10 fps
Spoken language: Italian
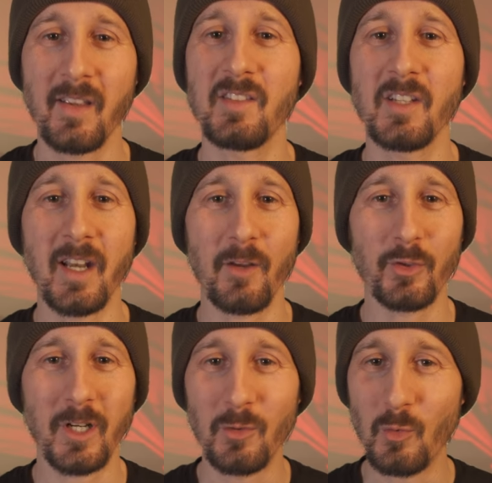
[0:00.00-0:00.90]
che si creano
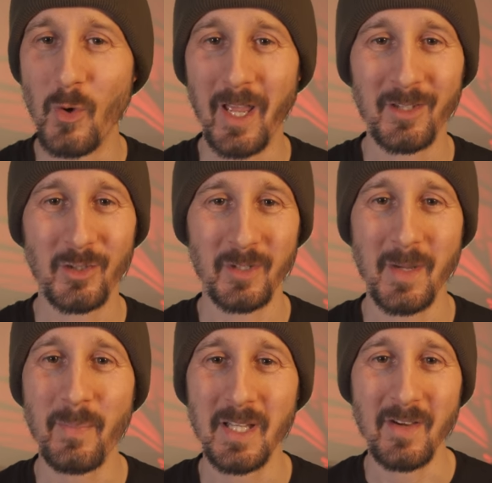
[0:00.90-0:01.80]
tra i due sono
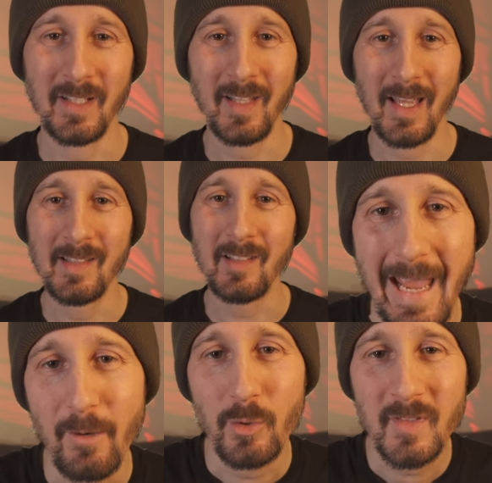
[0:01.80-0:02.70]
sempre divertenti
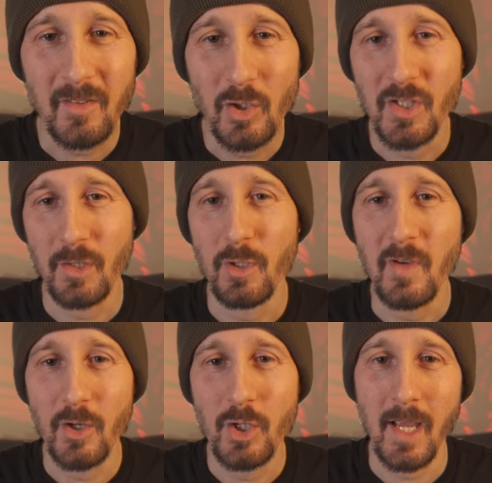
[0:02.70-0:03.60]
e nonostante ci siano
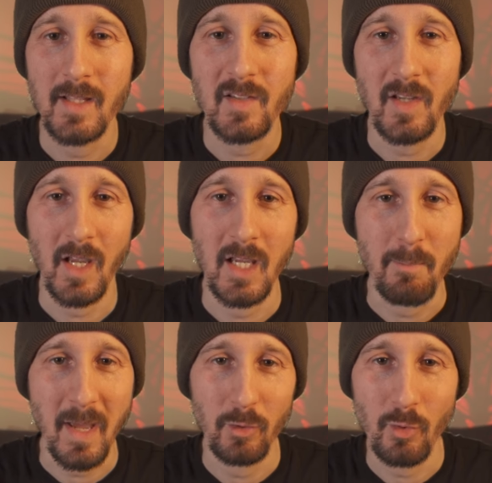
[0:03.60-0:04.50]
divergenze in
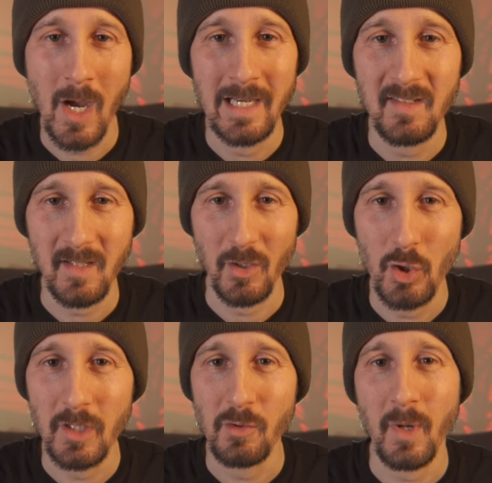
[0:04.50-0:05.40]
merito alle
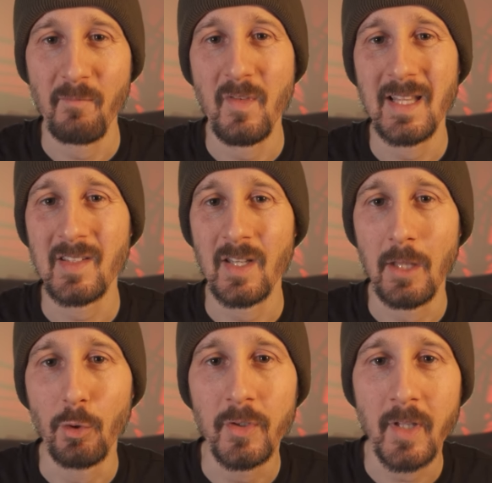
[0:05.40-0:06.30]
strategie di sopravvivenza da
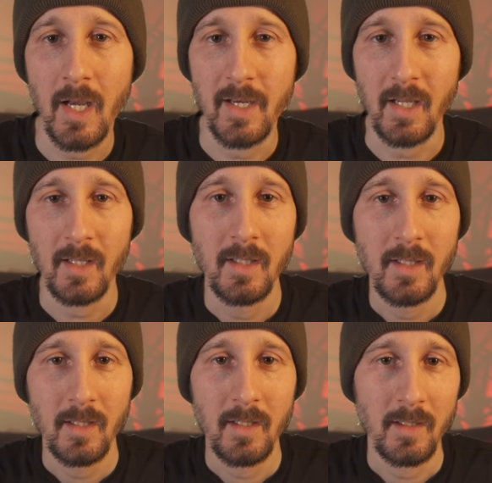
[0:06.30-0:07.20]
adottare
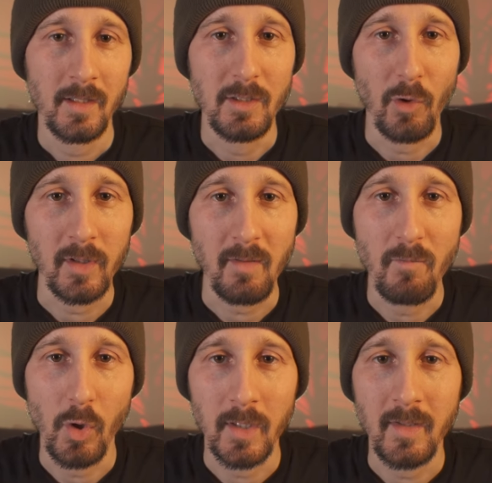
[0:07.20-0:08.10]
eh, di volta in
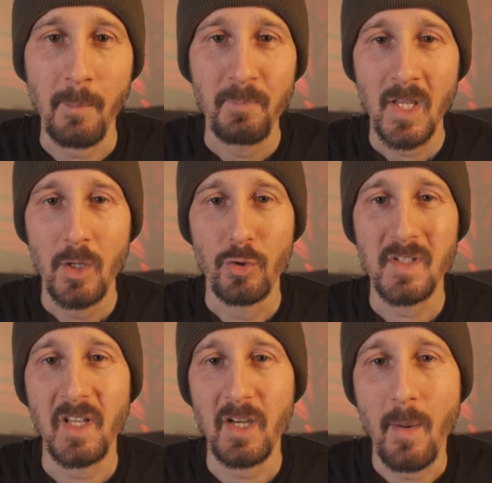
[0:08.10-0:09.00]
volta, non
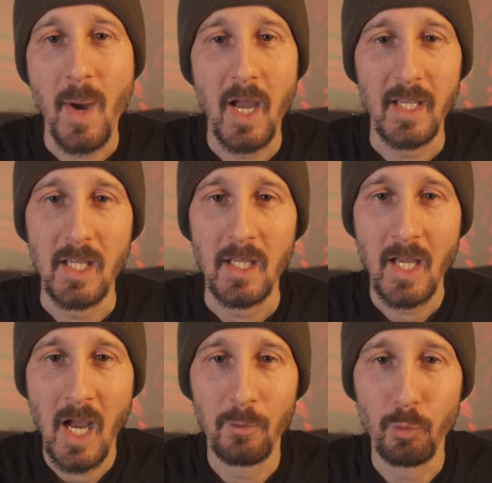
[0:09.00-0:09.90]
si arriva mai
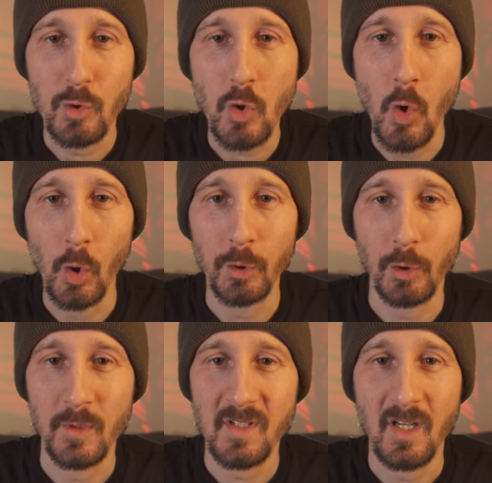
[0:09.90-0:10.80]
ad uno
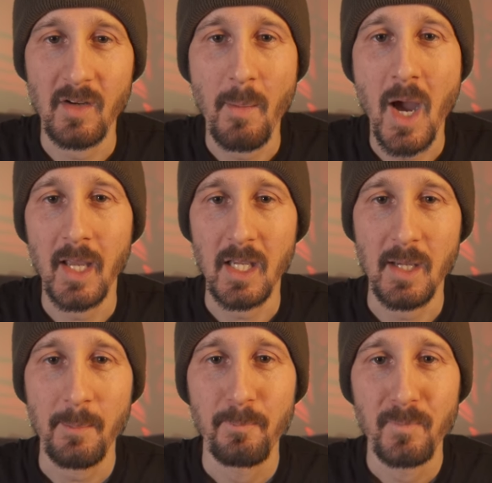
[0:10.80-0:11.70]
scontro, non si arriva
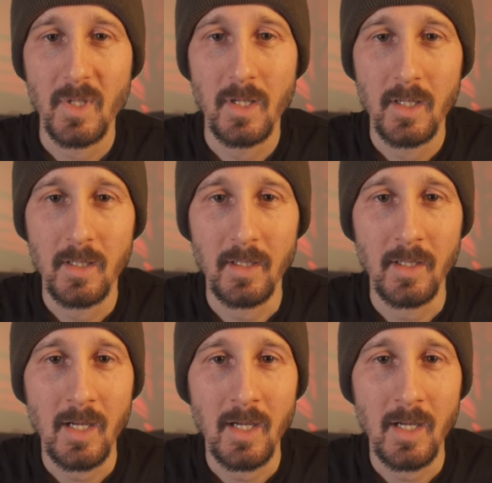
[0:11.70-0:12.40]
mai eh,